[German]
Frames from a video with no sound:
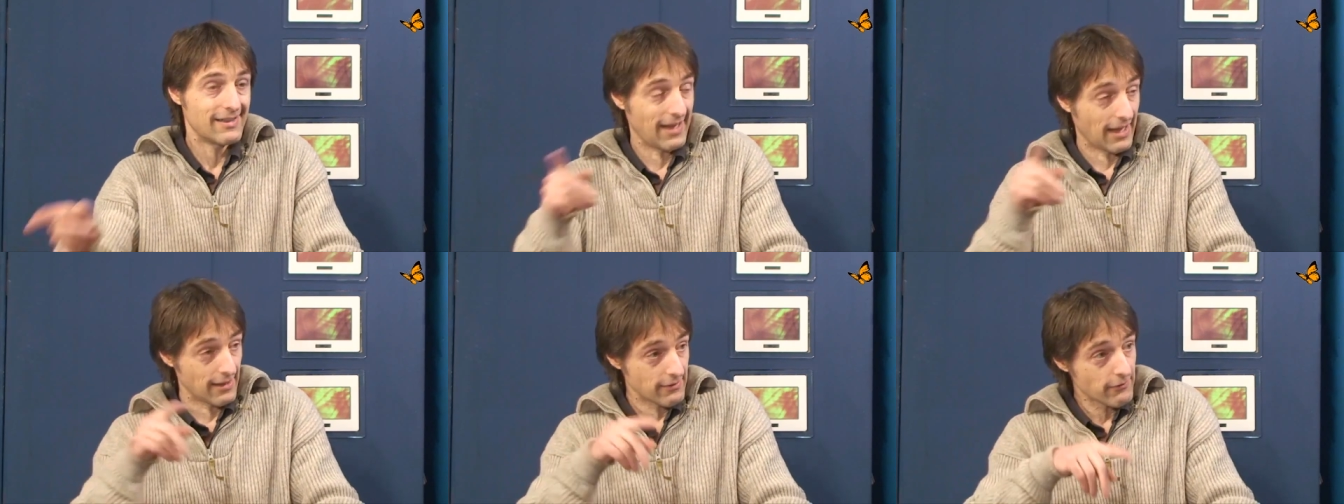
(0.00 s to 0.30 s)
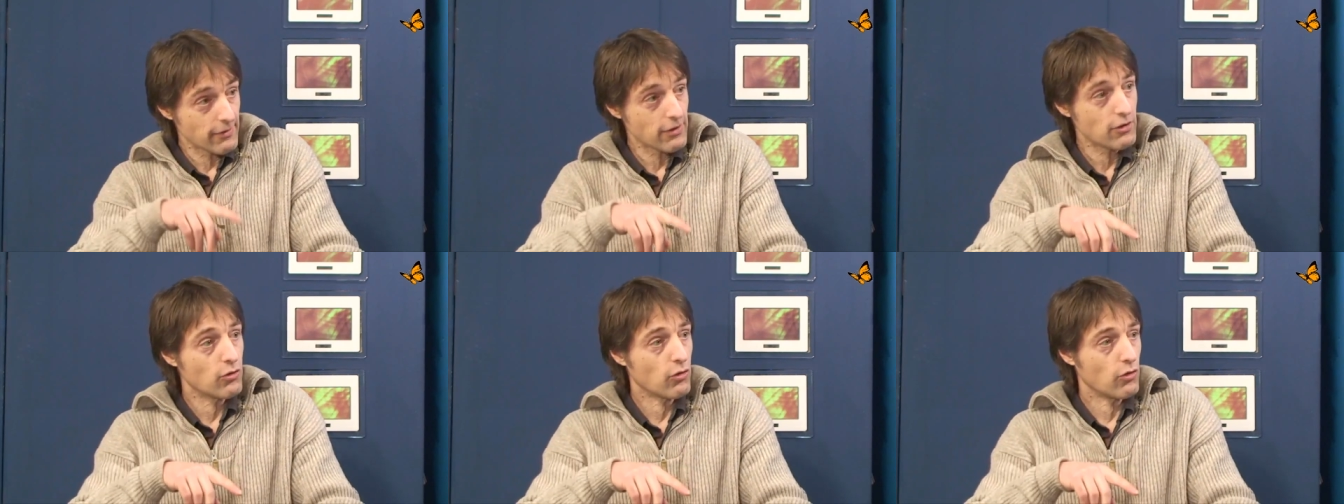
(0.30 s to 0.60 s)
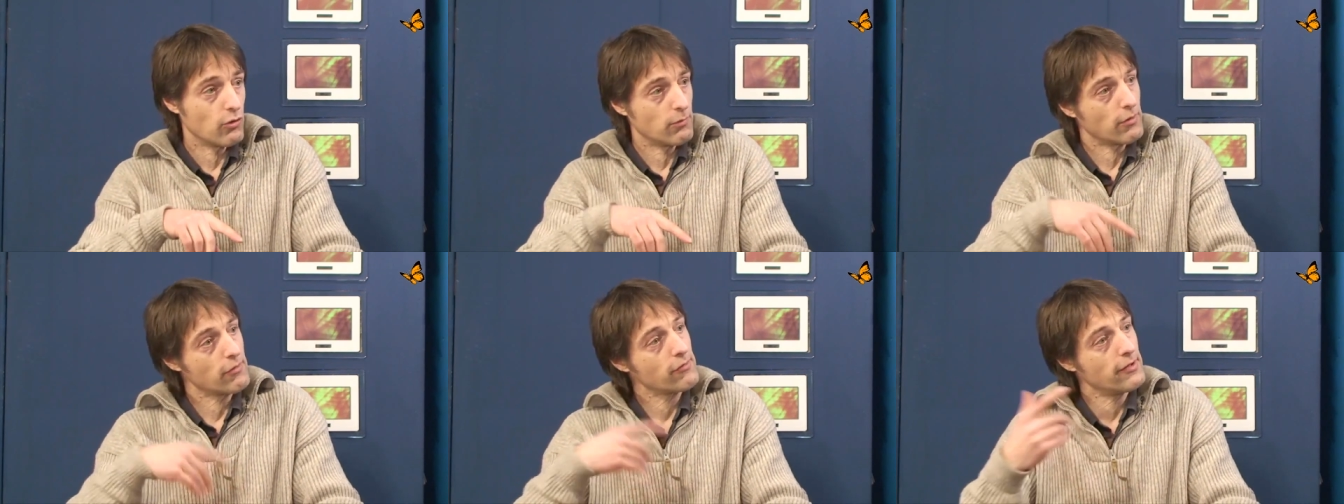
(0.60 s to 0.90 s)
dann
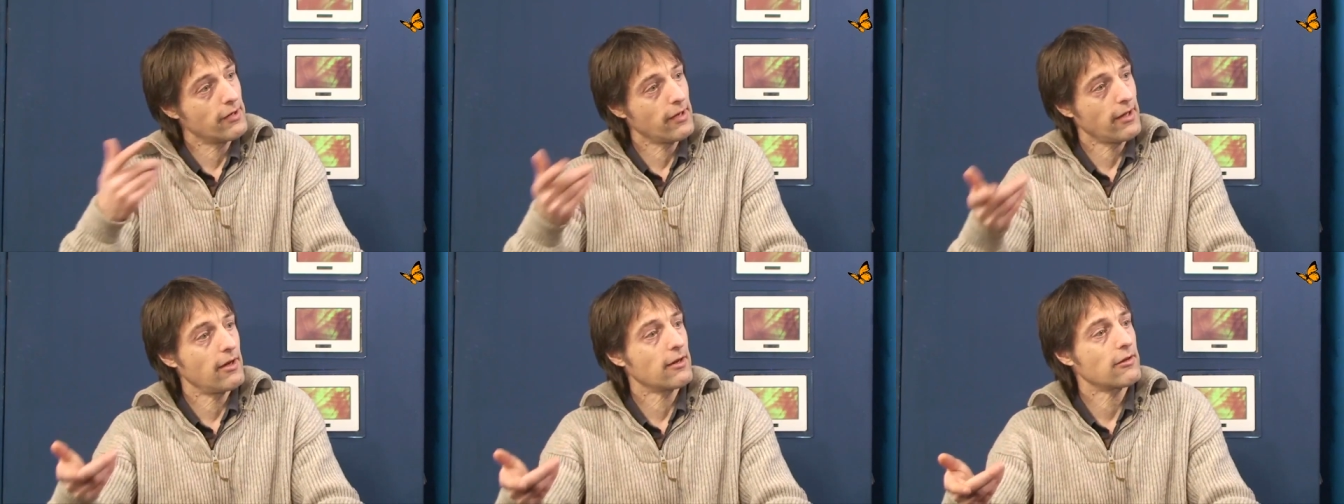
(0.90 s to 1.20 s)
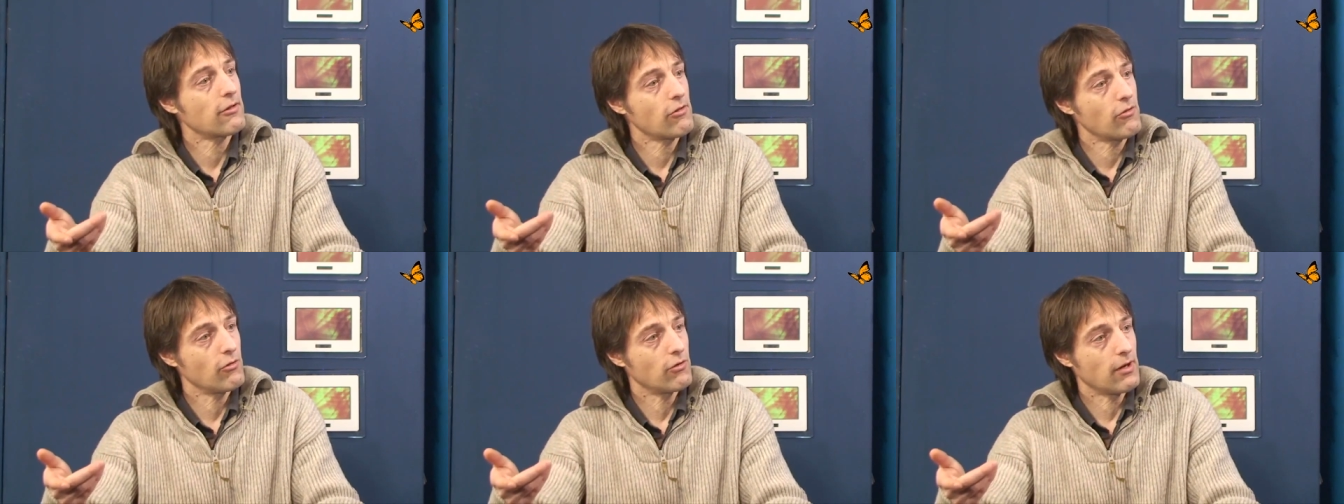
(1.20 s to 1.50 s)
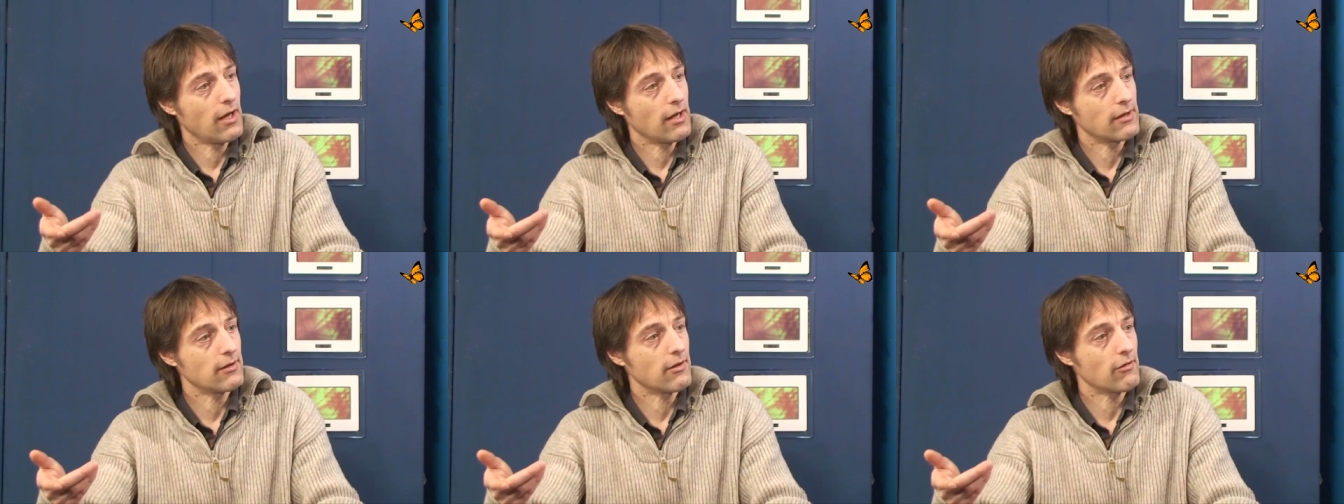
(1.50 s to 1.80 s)
wiederum ist die
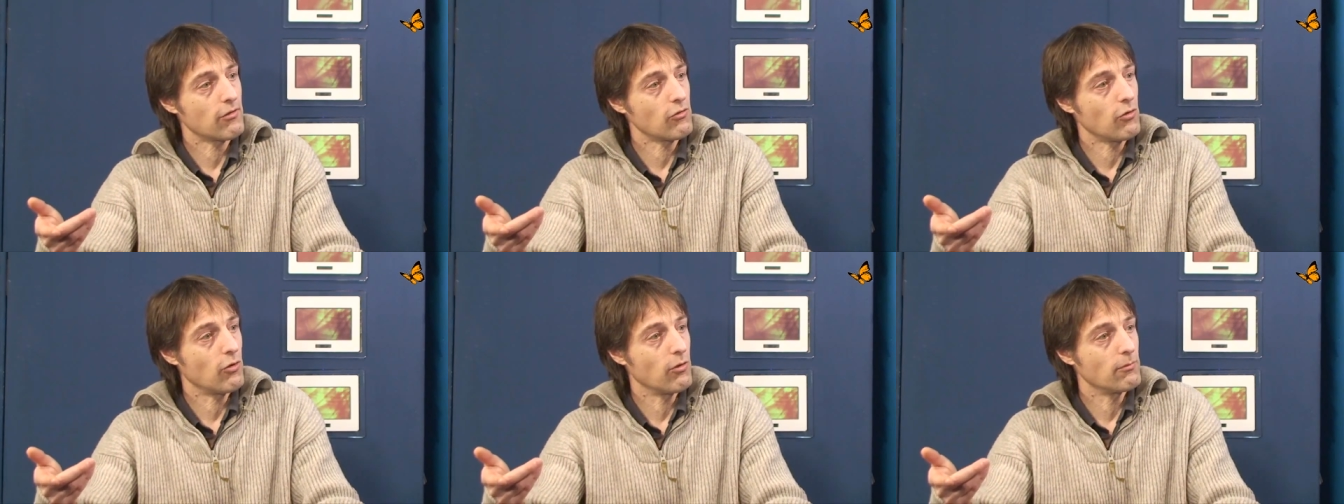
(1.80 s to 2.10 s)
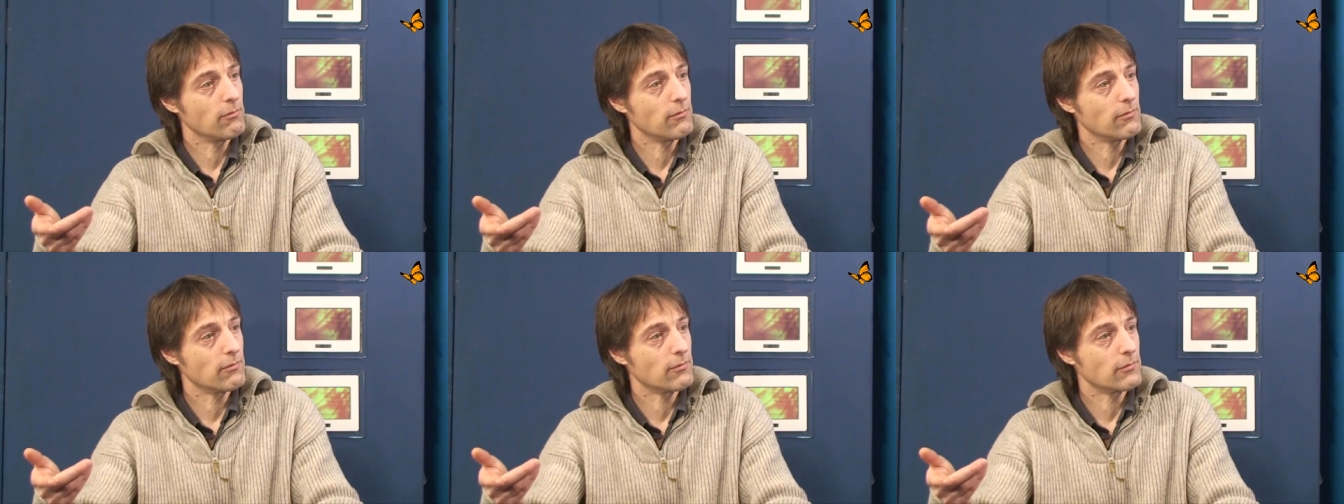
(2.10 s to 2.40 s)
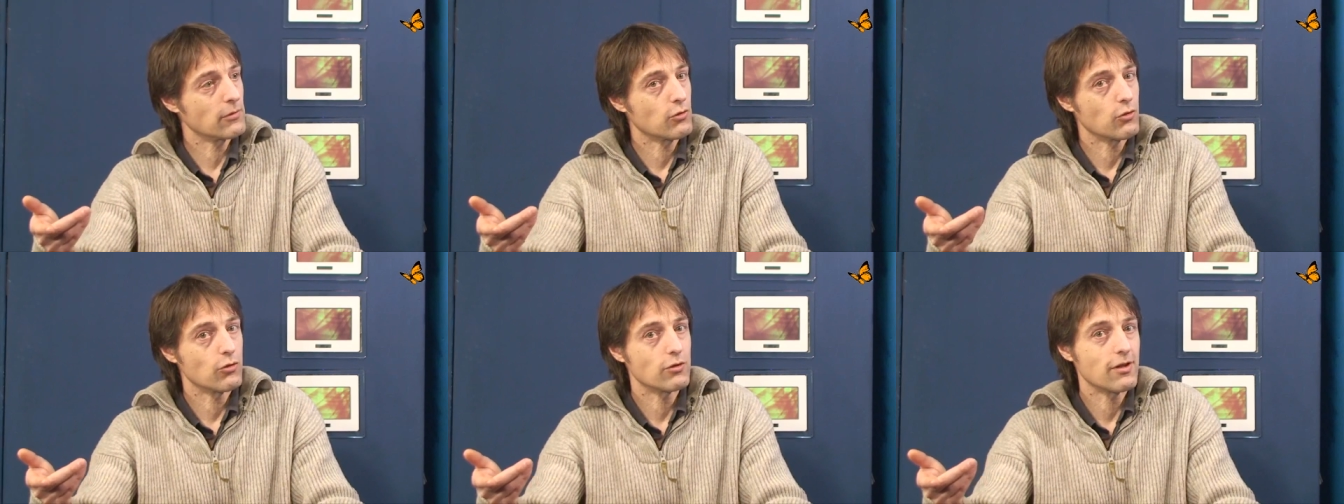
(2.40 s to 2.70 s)
Reaktion
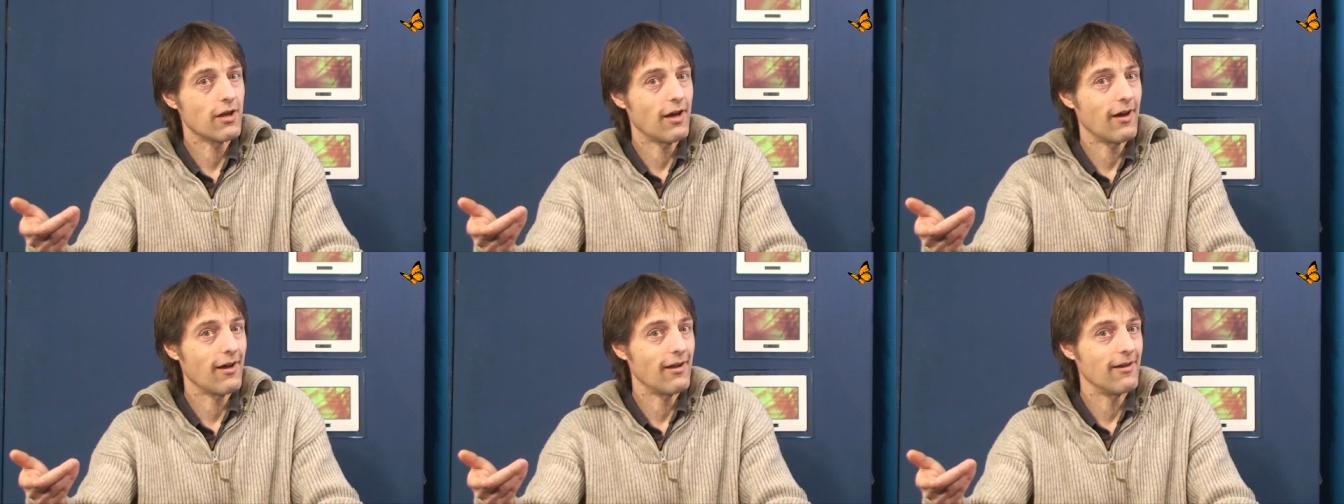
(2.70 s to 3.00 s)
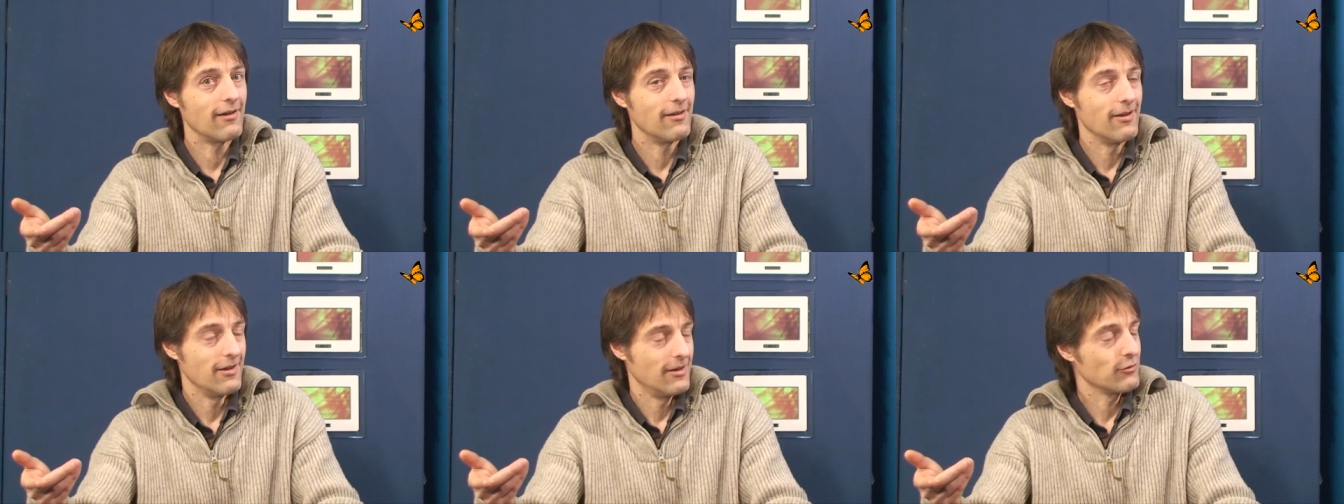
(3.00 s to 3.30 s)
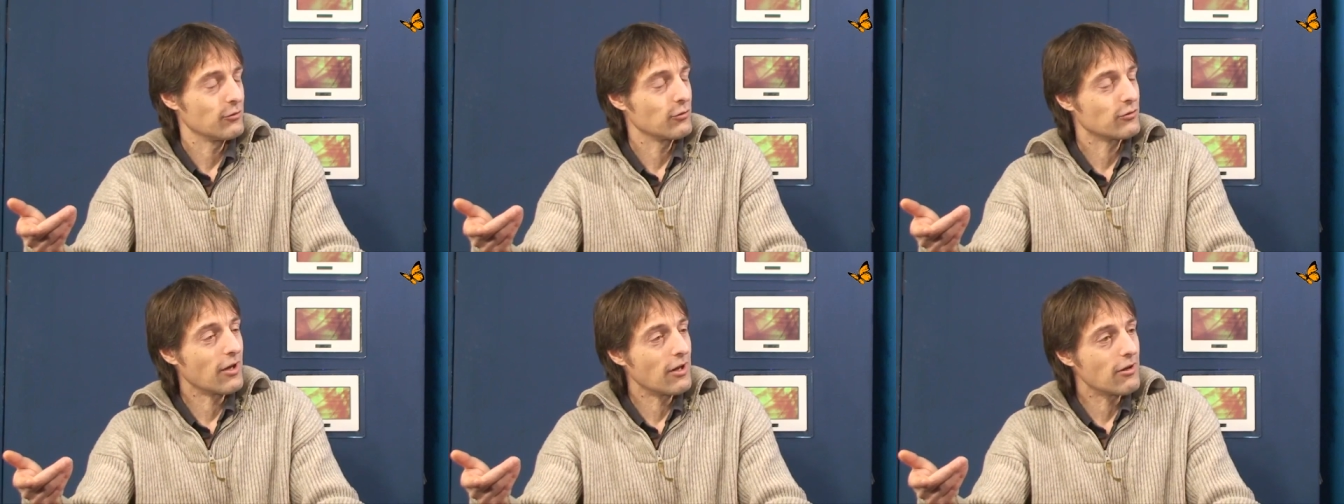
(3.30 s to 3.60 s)
andersrum total
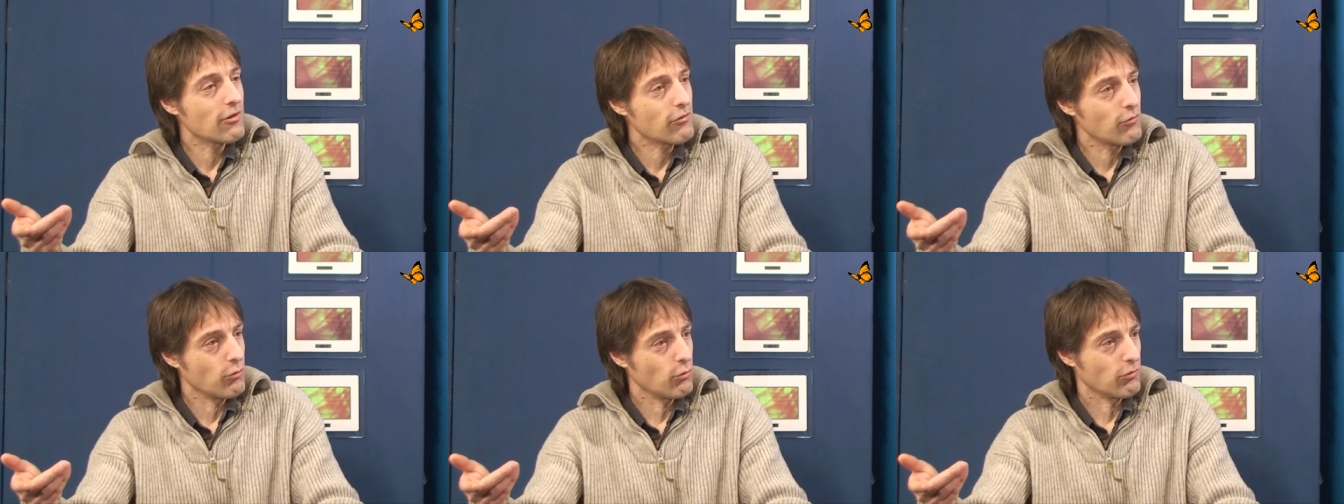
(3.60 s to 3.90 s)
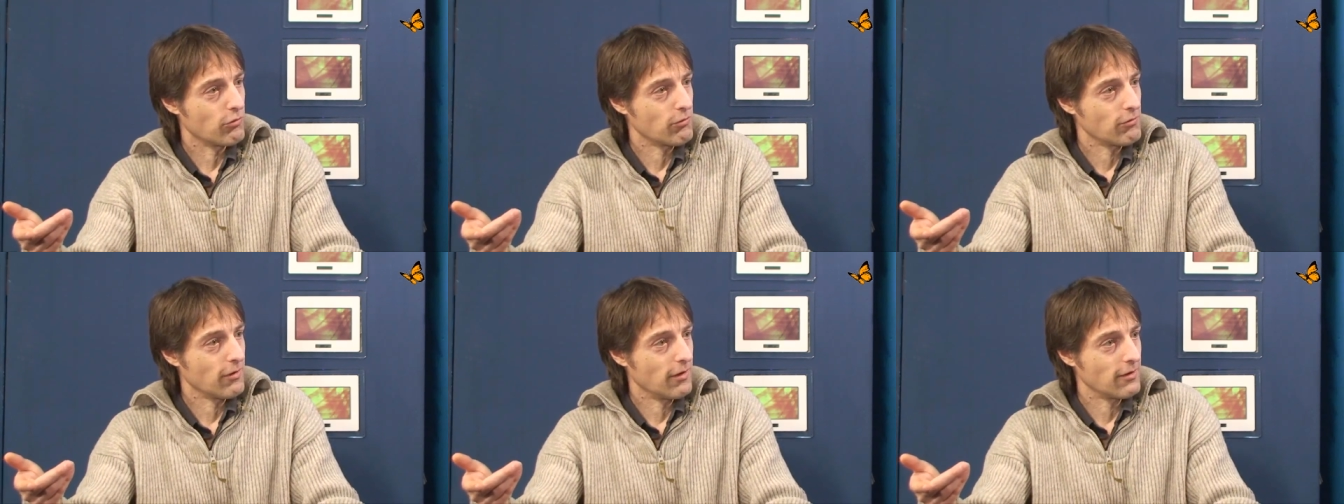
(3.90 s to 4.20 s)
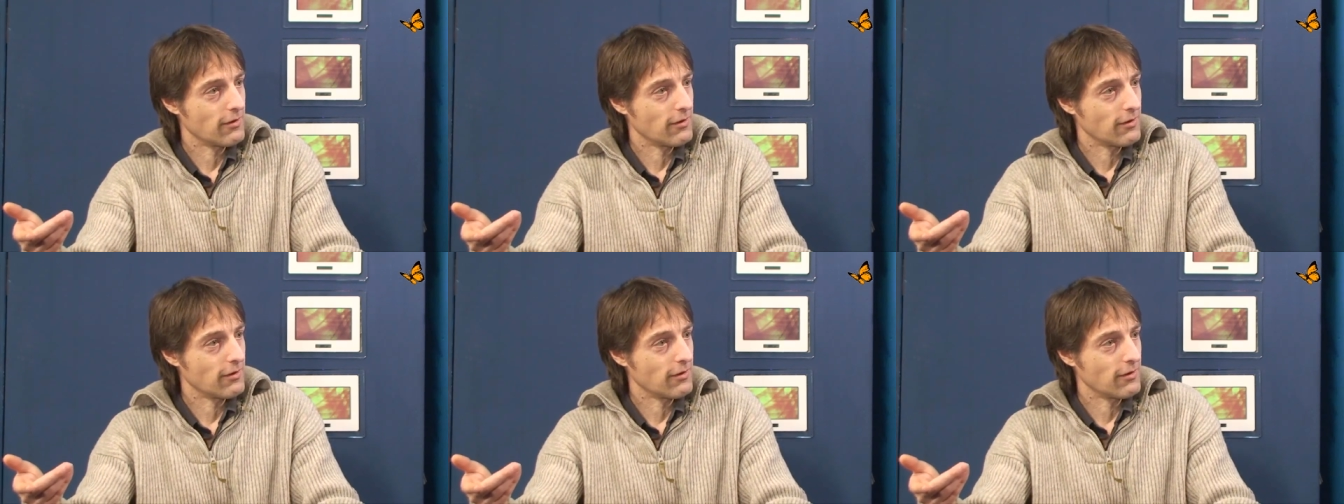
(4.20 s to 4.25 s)
total süß